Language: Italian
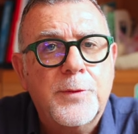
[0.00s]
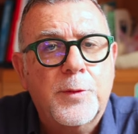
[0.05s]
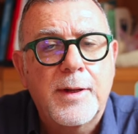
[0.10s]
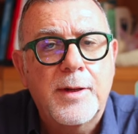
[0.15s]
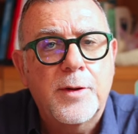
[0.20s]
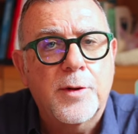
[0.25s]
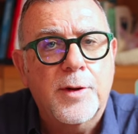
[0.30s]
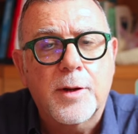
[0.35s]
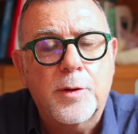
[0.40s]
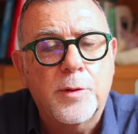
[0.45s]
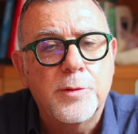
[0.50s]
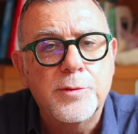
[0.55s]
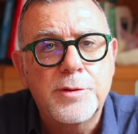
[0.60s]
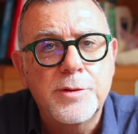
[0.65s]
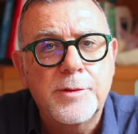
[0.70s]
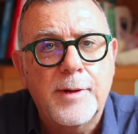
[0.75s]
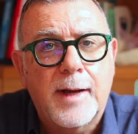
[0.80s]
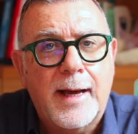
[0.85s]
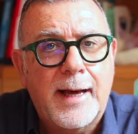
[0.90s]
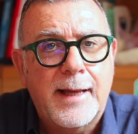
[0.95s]
quello che
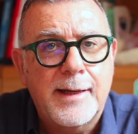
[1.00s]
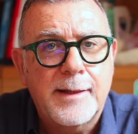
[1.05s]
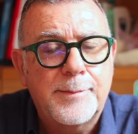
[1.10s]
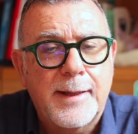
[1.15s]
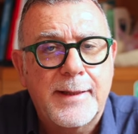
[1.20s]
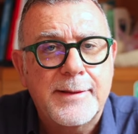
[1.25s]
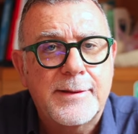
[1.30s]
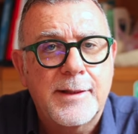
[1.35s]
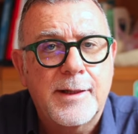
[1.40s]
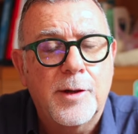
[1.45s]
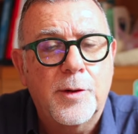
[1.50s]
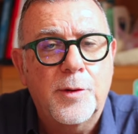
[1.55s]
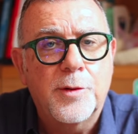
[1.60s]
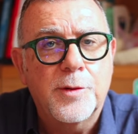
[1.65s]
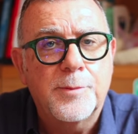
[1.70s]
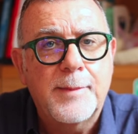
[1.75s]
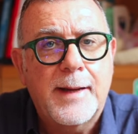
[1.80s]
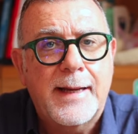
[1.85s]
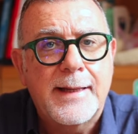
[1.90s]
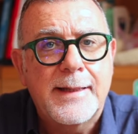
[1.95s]
continua a ripetere
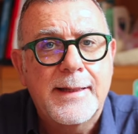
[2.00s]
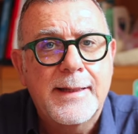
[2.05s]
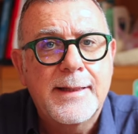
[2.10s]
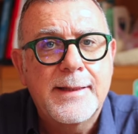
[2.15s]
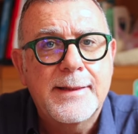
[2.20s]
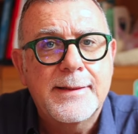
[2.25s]
ormai